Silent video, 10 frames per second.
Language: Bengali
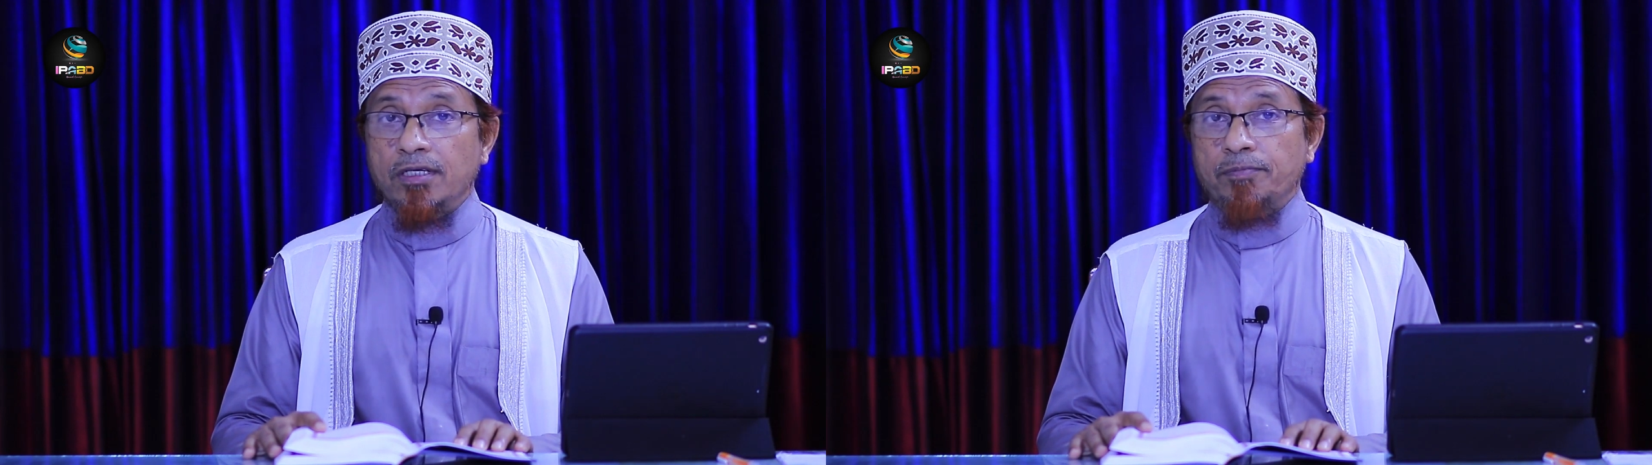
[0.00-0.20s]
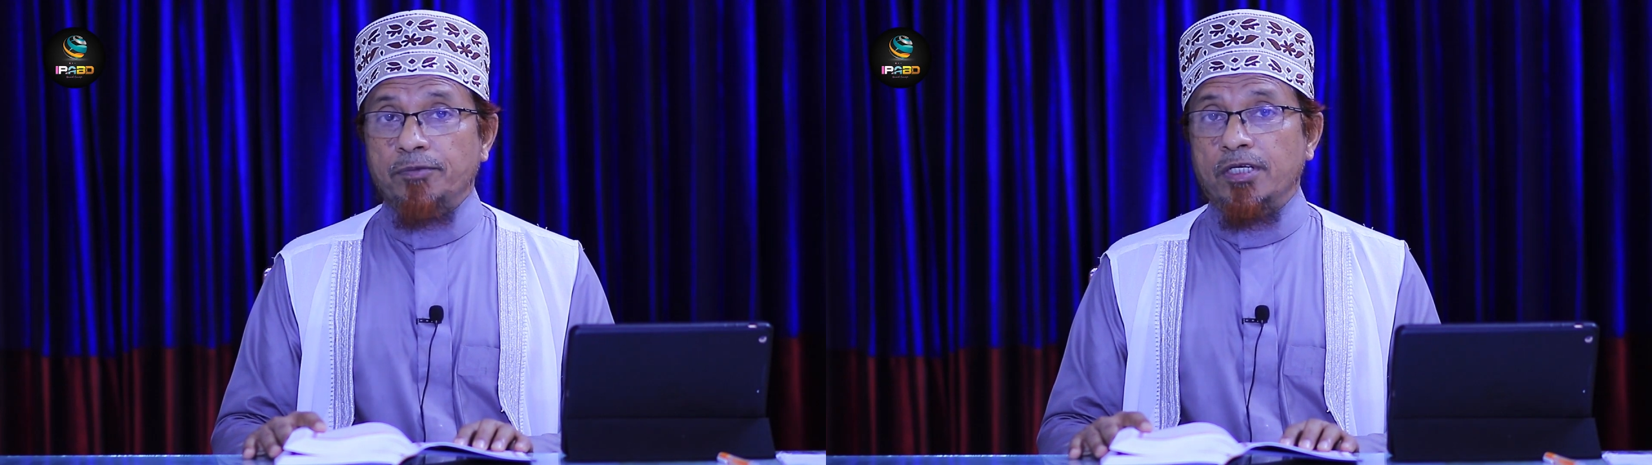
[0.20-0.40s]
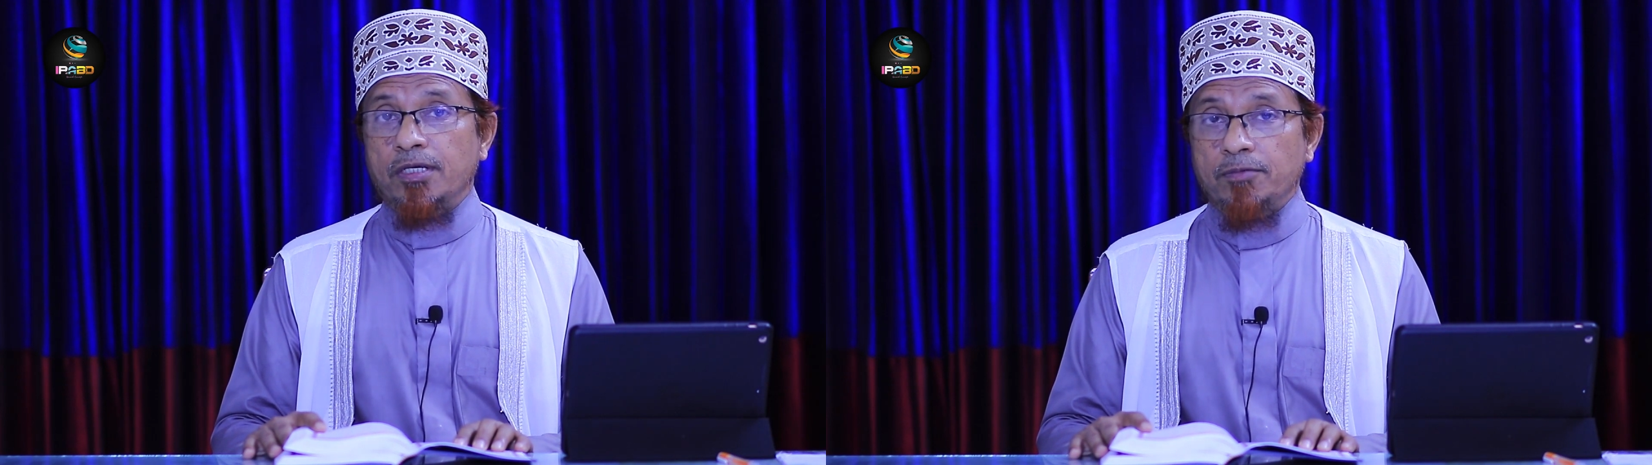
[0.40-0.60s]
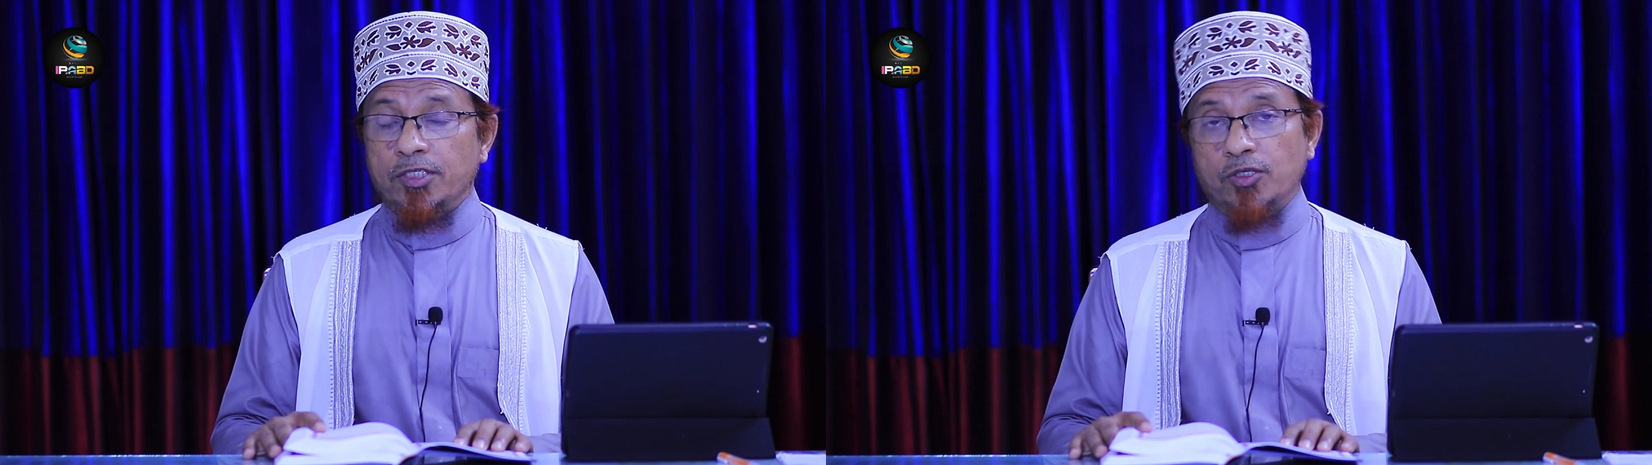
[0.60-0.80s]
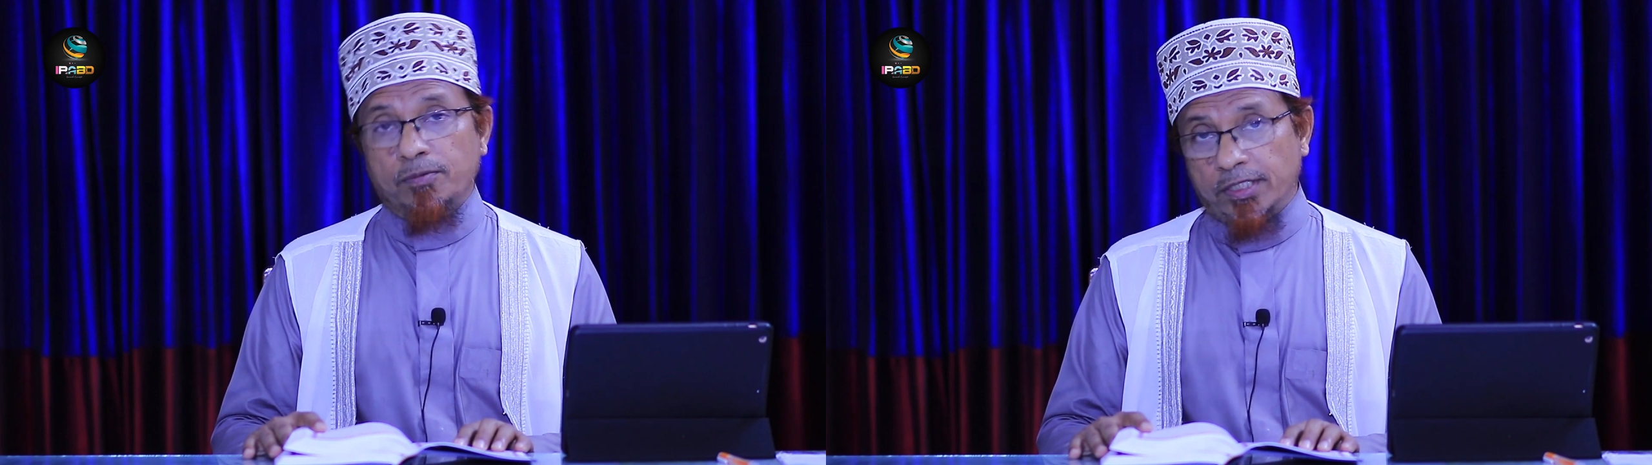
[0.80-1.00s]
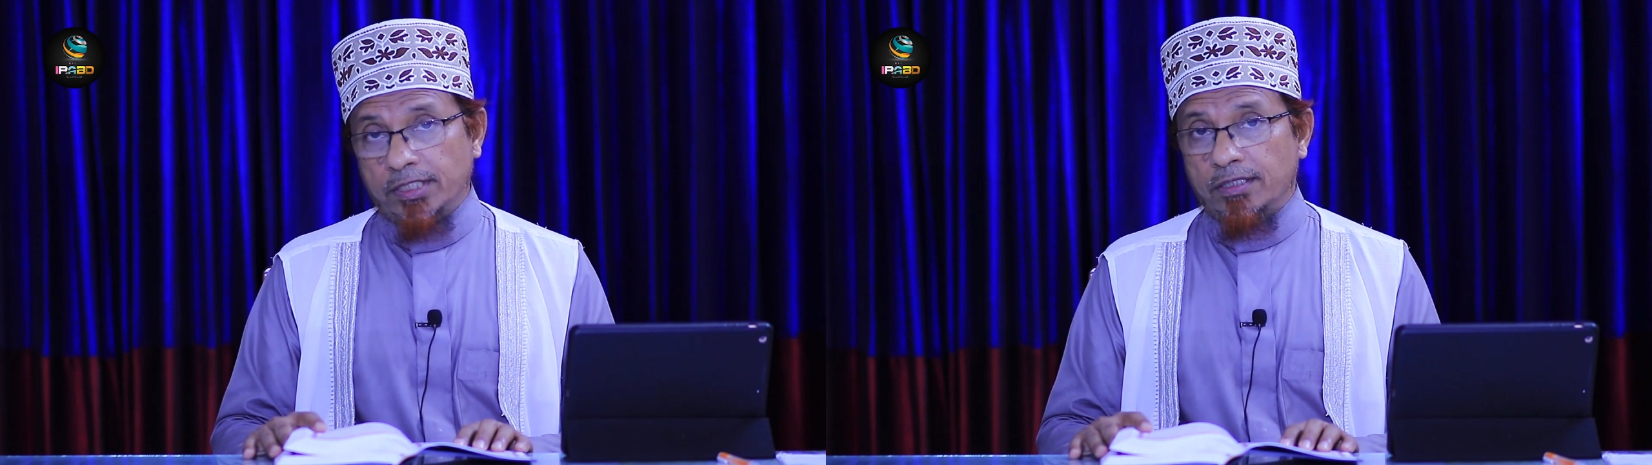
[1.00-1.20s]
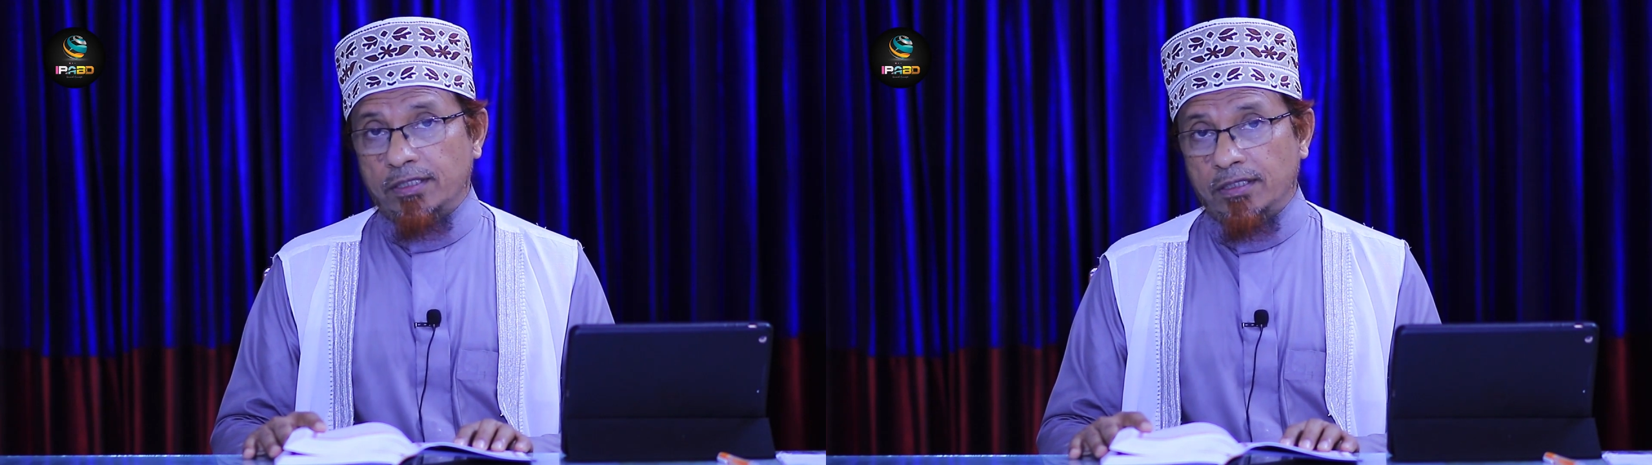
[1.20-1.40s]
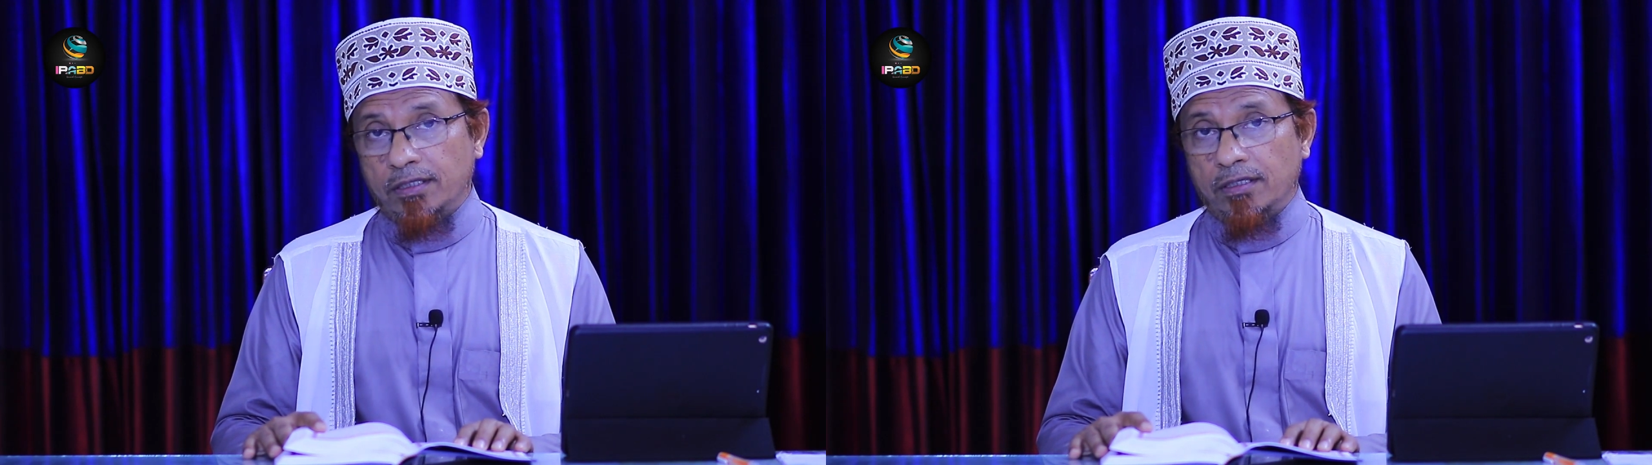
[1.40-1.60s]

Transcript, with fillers: আপনারা আমরা সবাই জানি